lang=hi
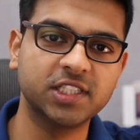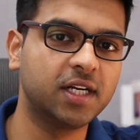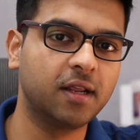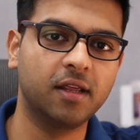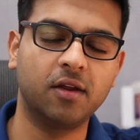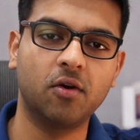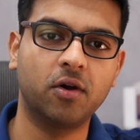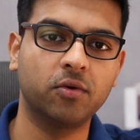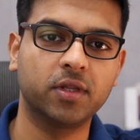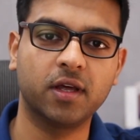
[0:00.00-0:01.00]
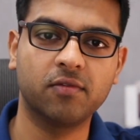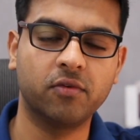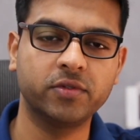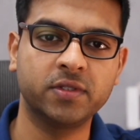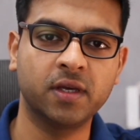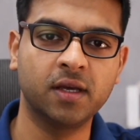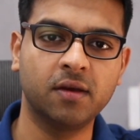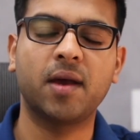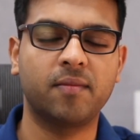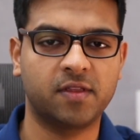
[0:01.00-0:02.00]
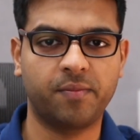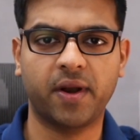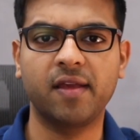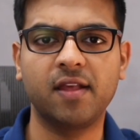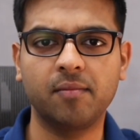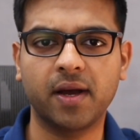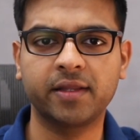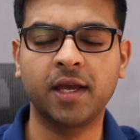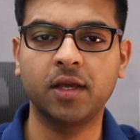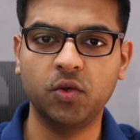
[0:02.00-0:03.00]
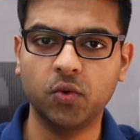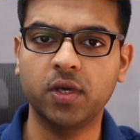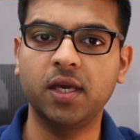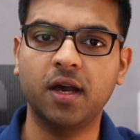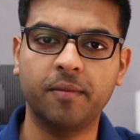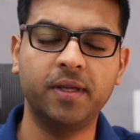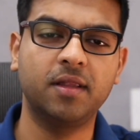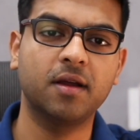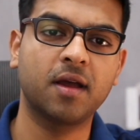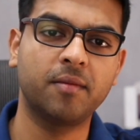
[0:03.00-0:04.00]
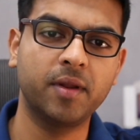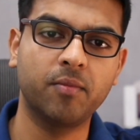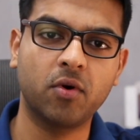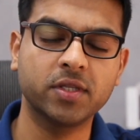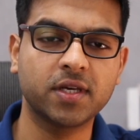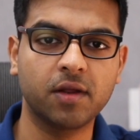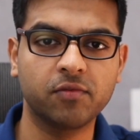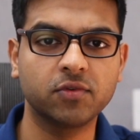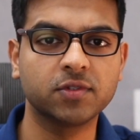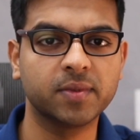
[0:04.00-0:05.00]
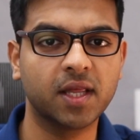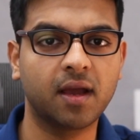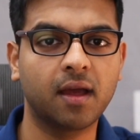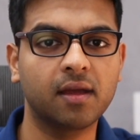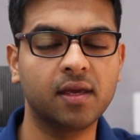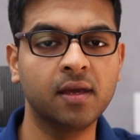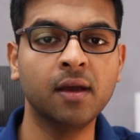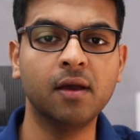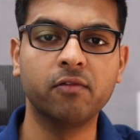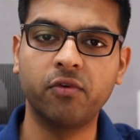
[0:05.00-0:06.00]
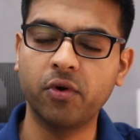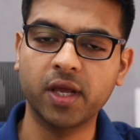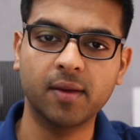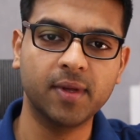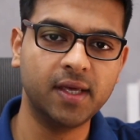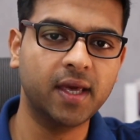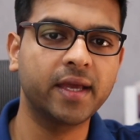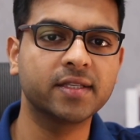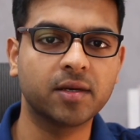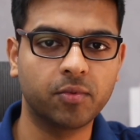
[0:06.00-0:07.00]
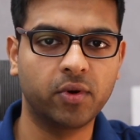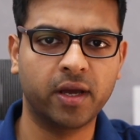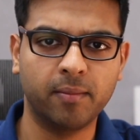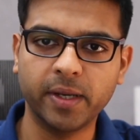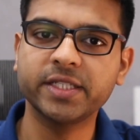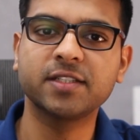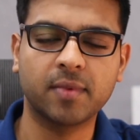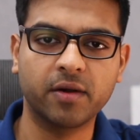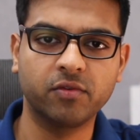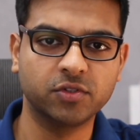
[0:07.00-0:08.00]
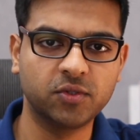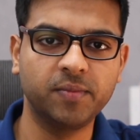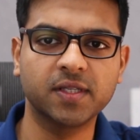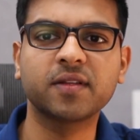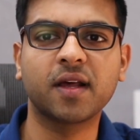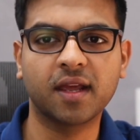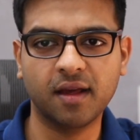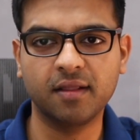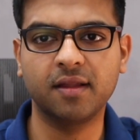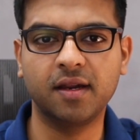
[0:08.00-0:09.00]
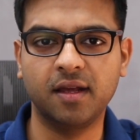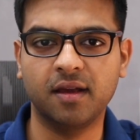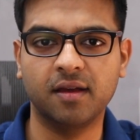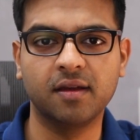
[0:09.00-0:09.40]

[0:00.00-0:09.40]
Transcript: जिटरी रिकॉर्ड होते हैं इस फ़ोन से सरप्राइजिंग बात है क्योंकि अभी तक हमने बहुत सारे फ़ोन्स में देखा है कि फोर के में ई e सपोर्ट है बजट स्मार्टफोन जो हजार के अंदर ही है